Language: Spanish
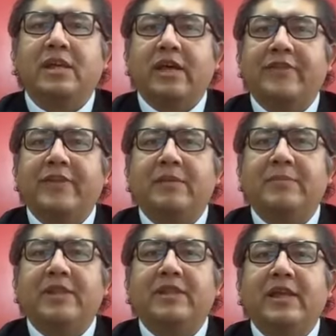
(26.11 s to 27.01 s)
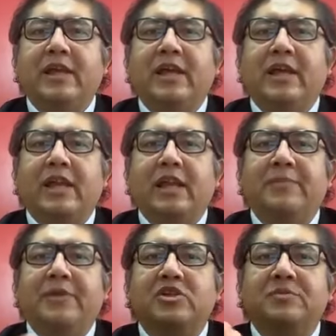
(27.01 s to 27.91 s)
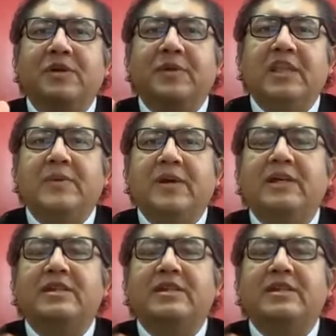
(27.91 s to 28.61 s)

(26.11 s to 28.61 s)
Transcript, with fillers: Generalmente la prisión preventiva